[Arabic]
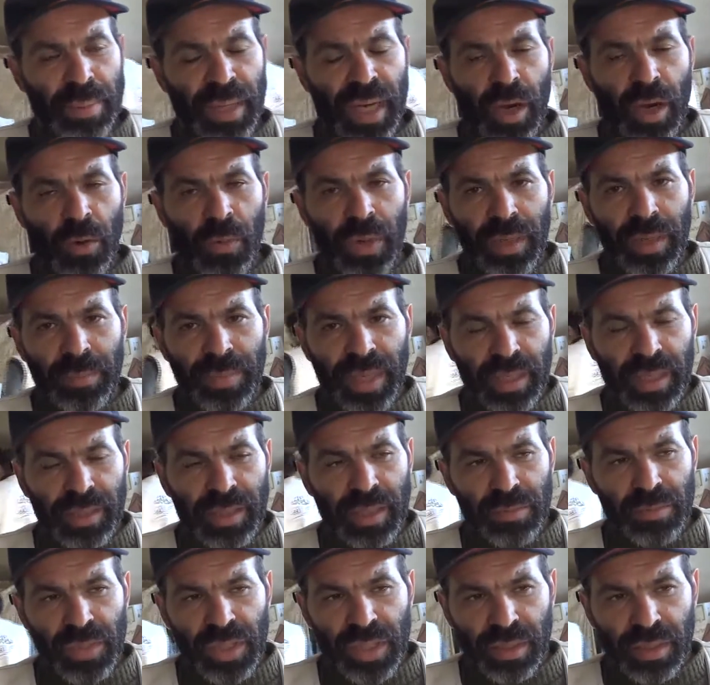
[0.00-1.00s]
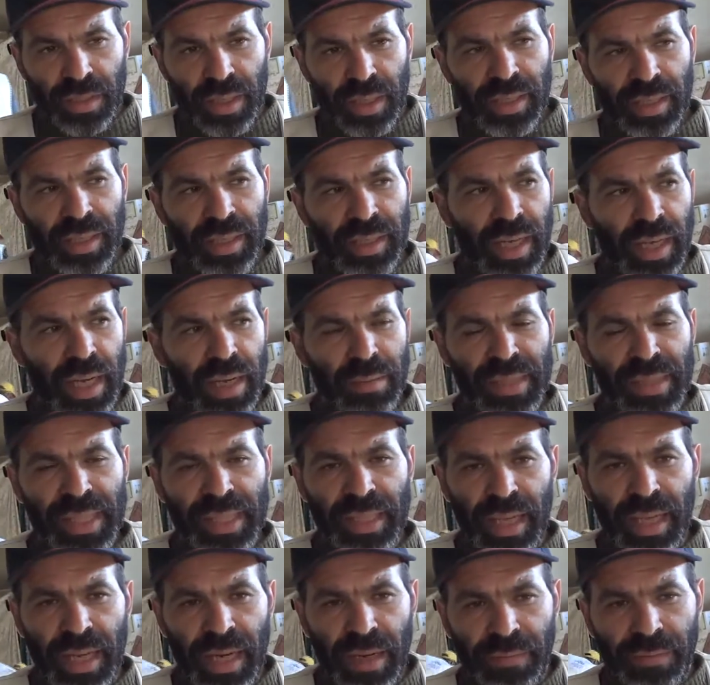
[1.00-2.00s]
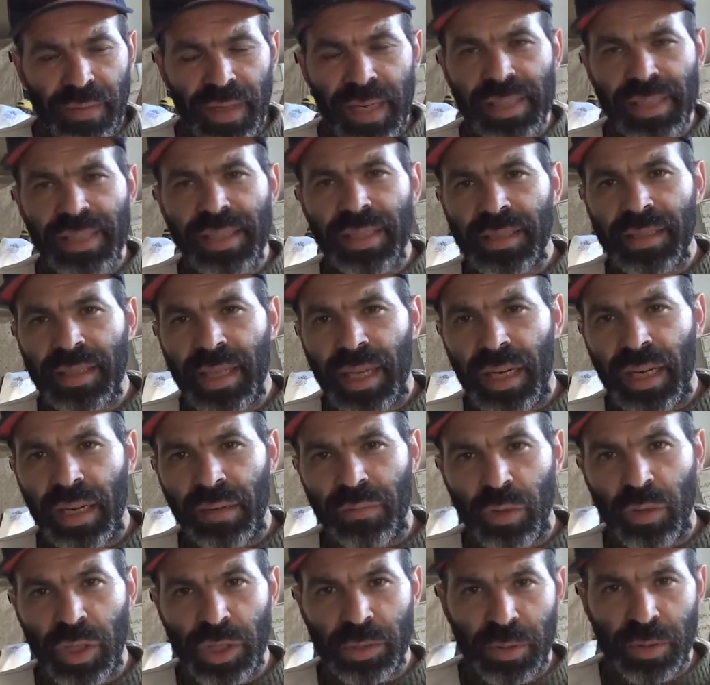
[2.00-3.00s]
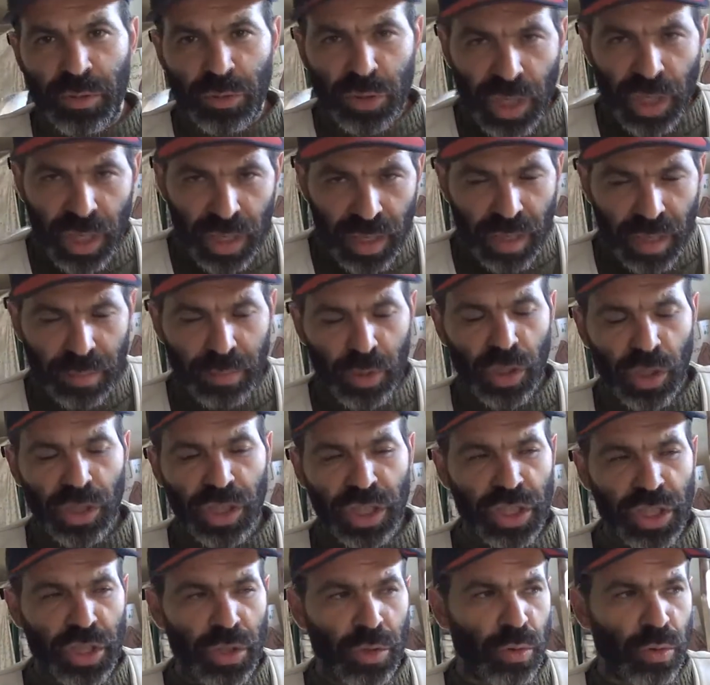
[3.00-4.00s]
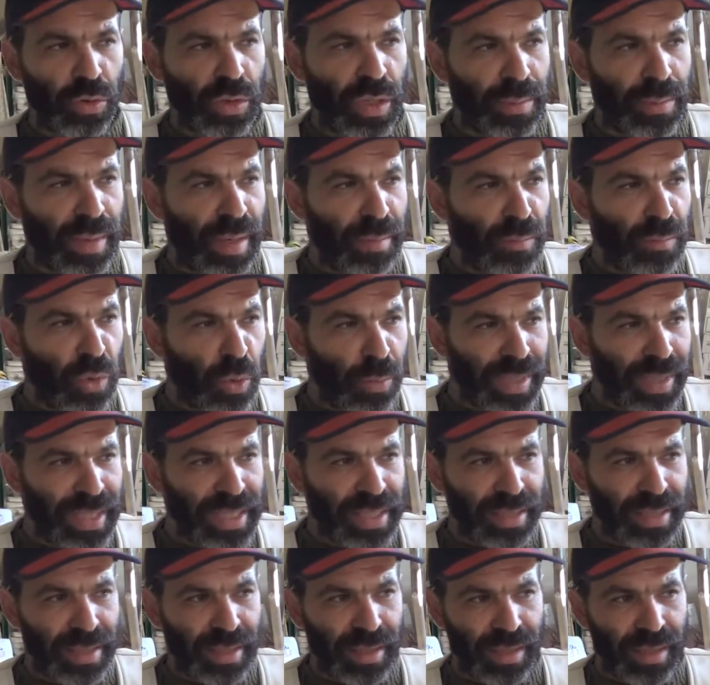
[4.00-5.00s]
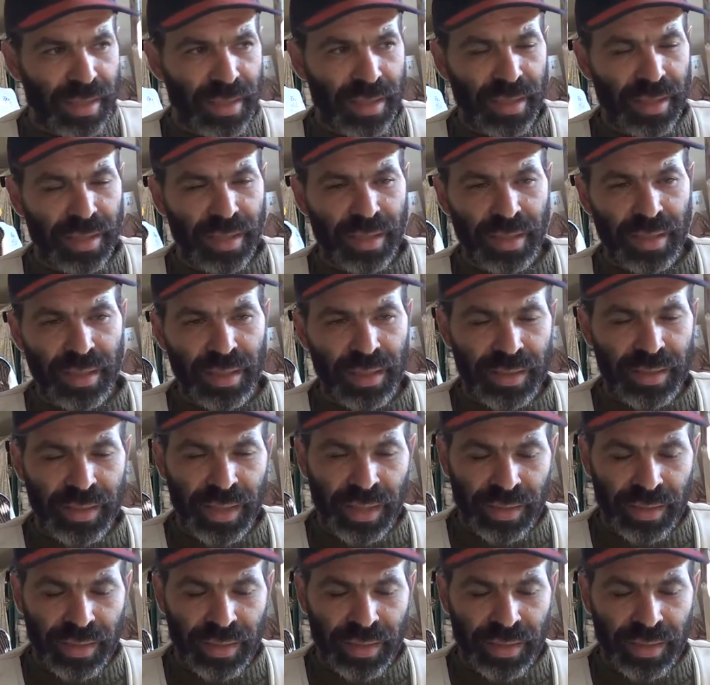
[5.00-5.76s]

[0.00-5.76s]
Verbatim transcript: والله بغ... اولا بقدر المستطاع نحن 5000 الى 6000 وجبه ان شاء الله بدهم يزيدوا طبعا مو بس آه،